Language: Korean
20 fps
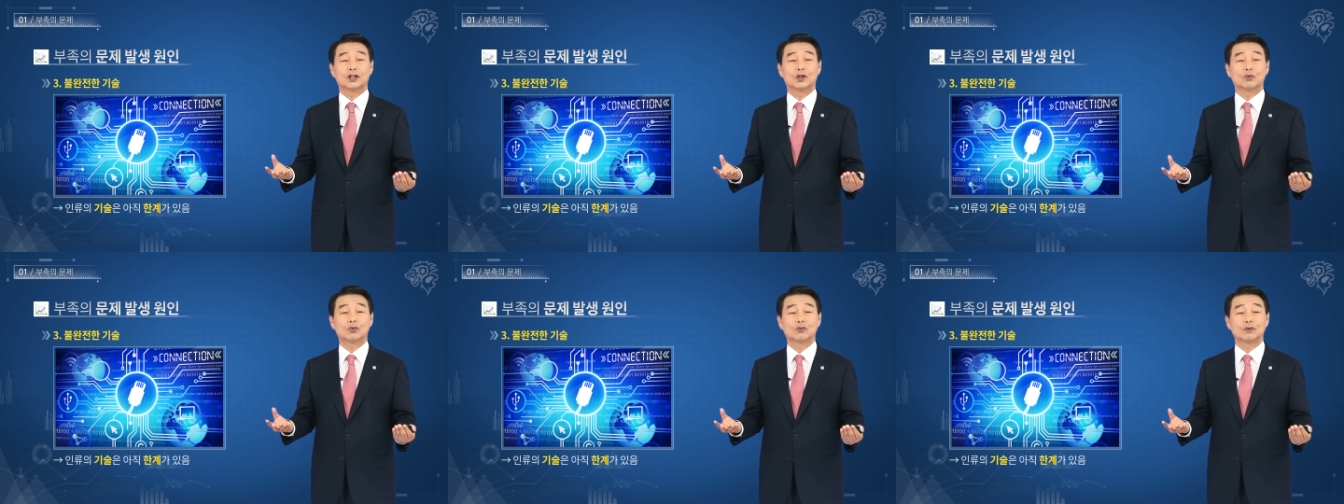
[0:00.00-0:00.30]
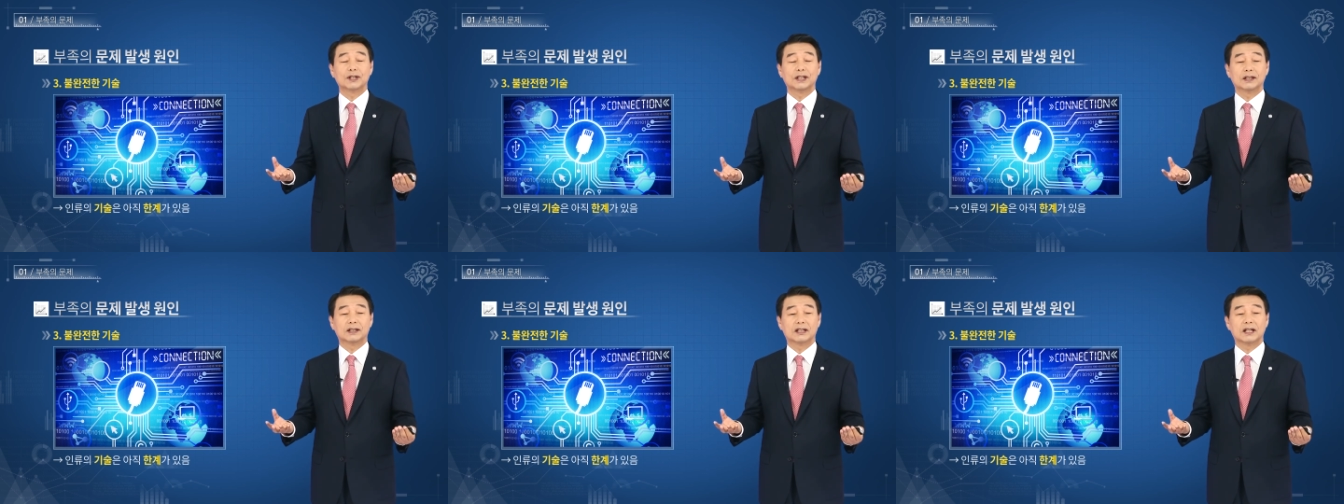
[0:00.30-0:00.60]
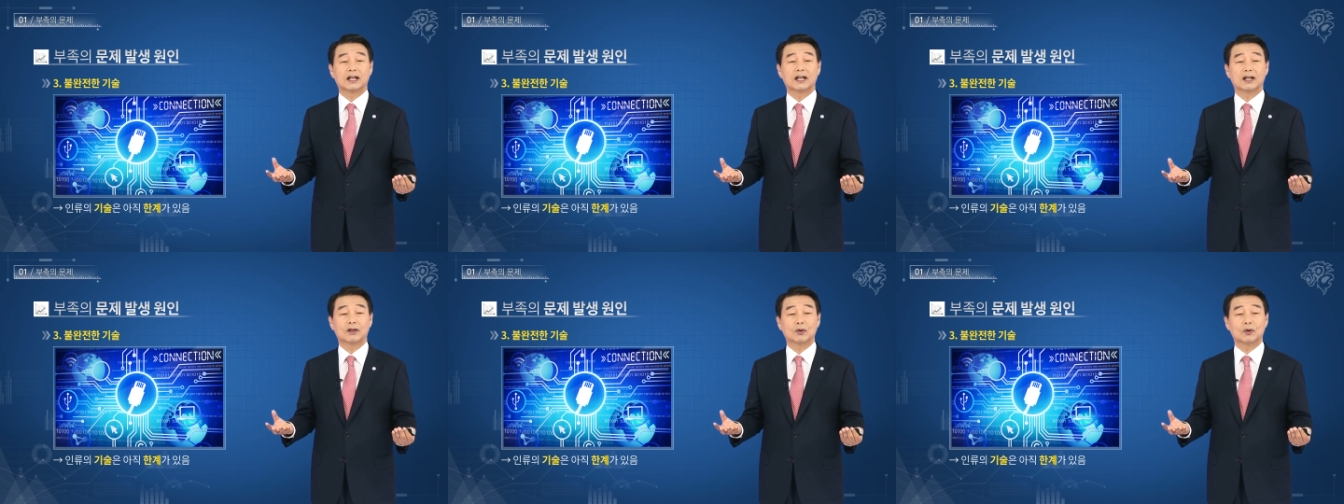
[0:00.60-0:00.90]
기술이
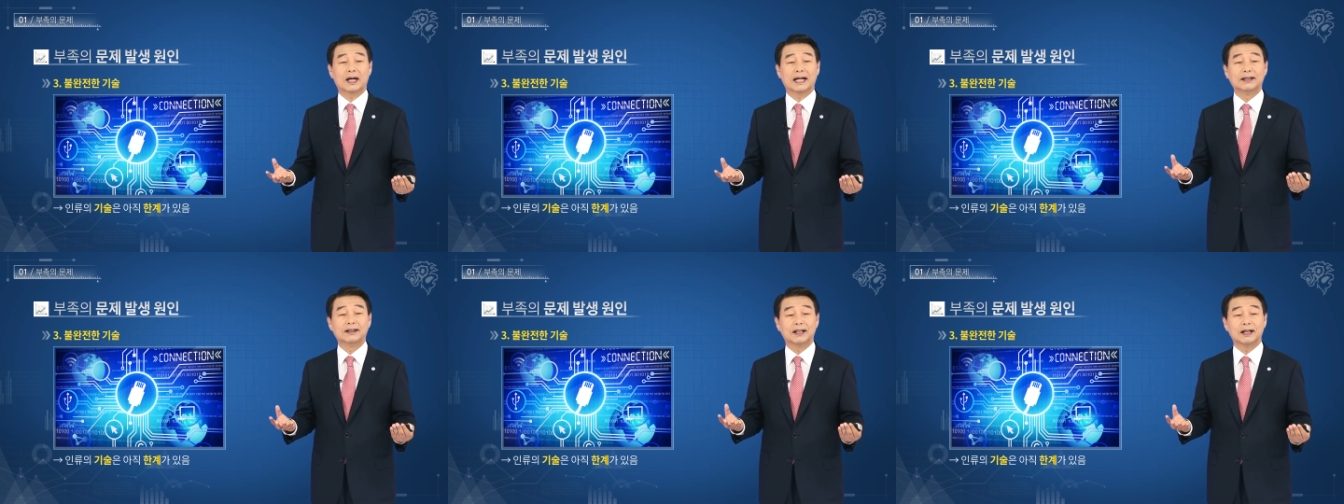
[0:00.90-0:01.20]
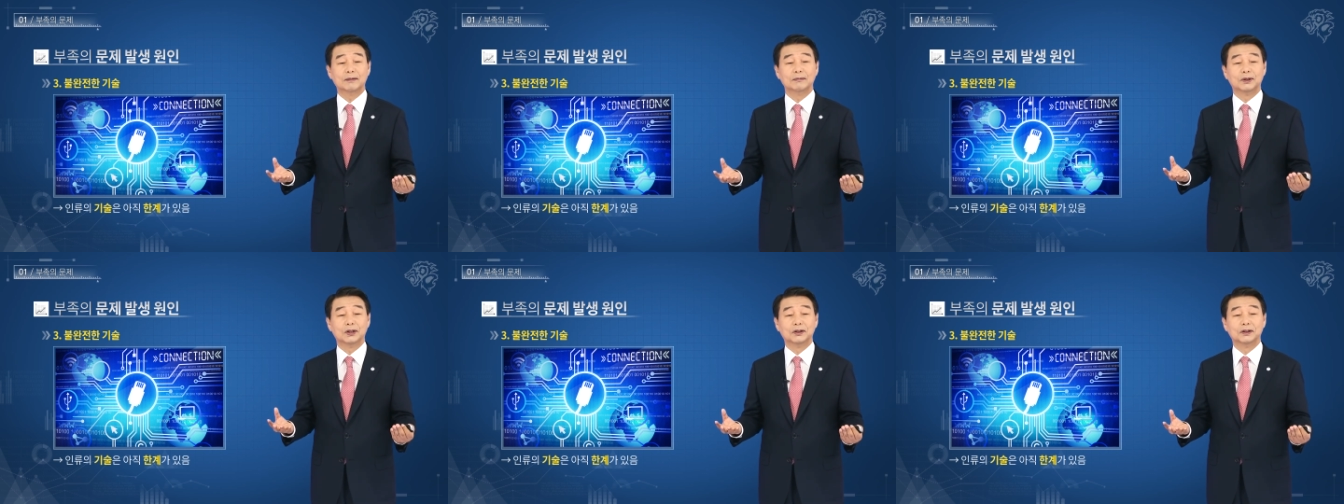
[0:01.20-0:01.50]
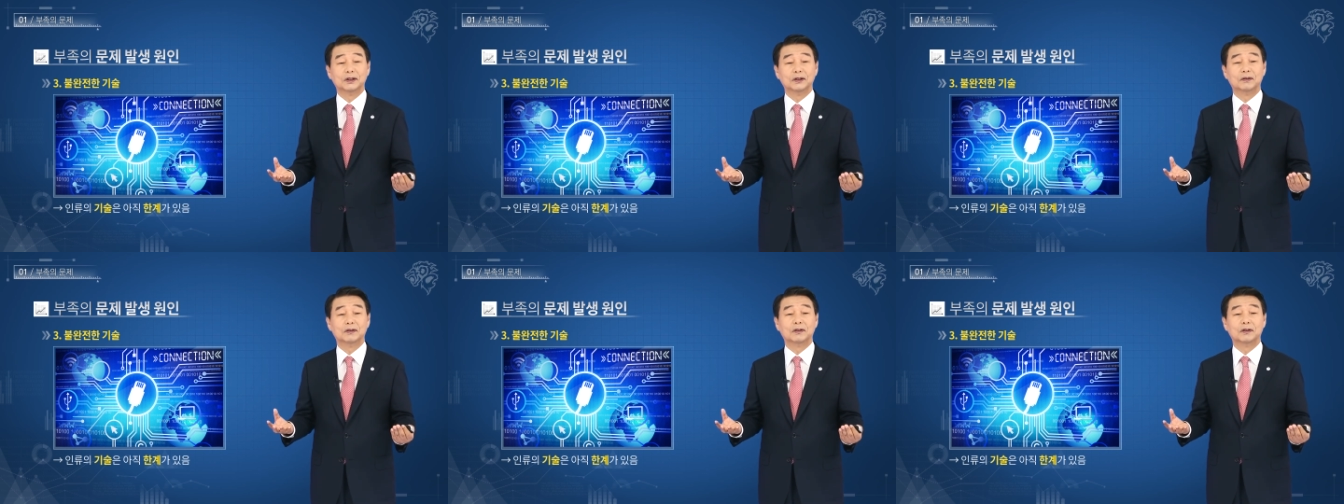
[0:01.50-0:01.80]
있다고
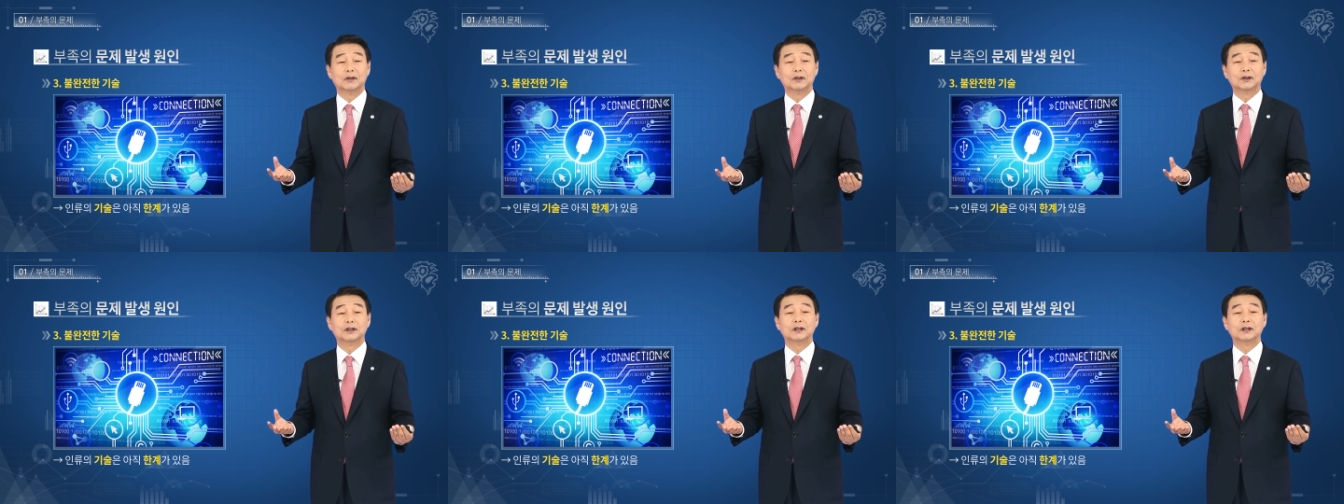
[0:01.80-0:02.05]
한다면은